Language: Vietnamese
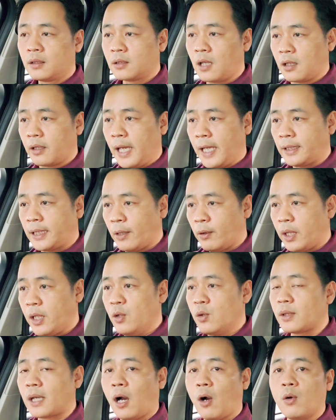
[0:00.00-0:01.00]
thực hiện theo
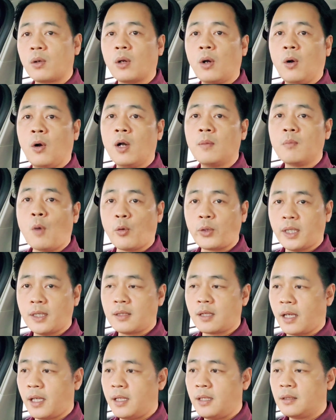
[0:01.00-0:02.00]
yêu cầu của Bộ Chính
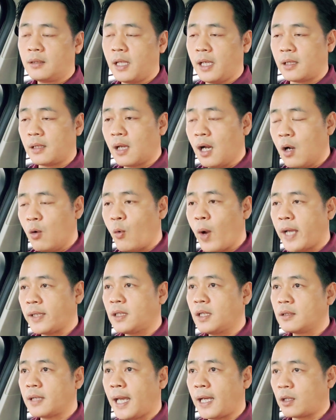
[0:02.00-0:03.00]
trị, thì cơ quan
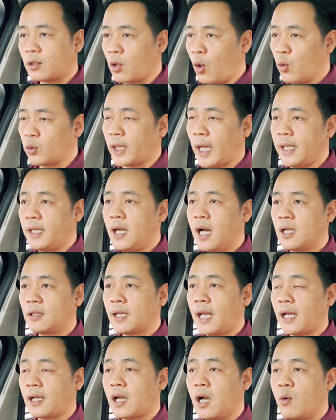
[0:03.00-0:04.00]
chức năng cụ thể hơn
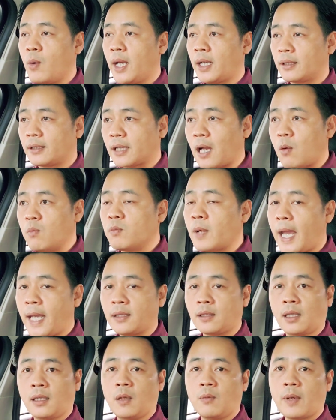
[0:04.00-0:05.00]
là cơ quan công an
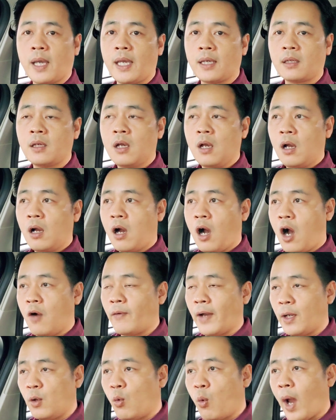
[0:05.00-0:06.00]
tỉnh Long An, họ
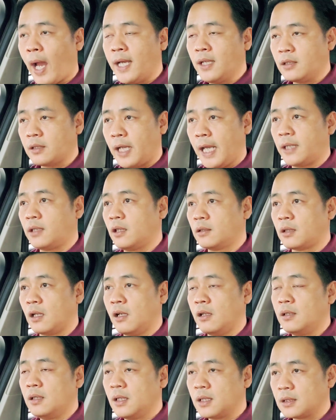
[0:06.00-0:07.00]
phải quán triệt tư
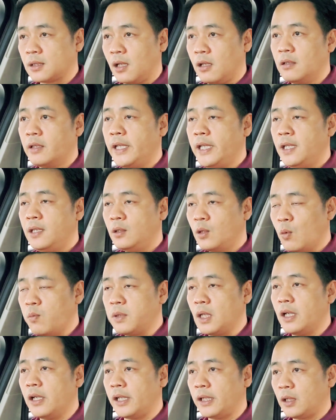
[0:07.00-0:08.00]
tưởng, xử lý đúng
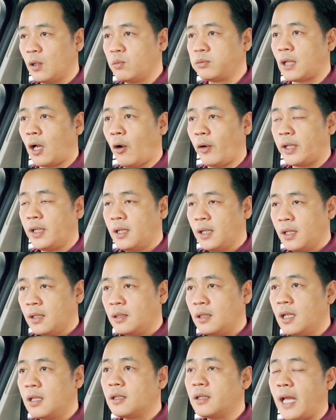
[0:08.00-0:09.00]
người, đúng tội,
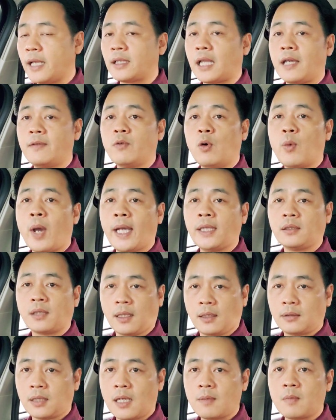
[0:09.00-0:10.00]
nhất là tại vụ án
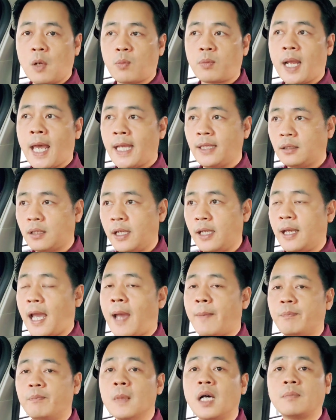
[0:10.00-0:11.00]
Tịnh Thất Bồng Lai, Thiền
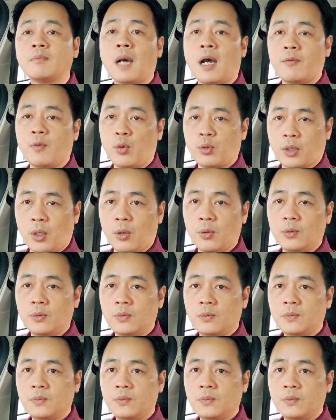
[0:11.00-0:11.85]
Am Bên Bờ Vũ Trụ.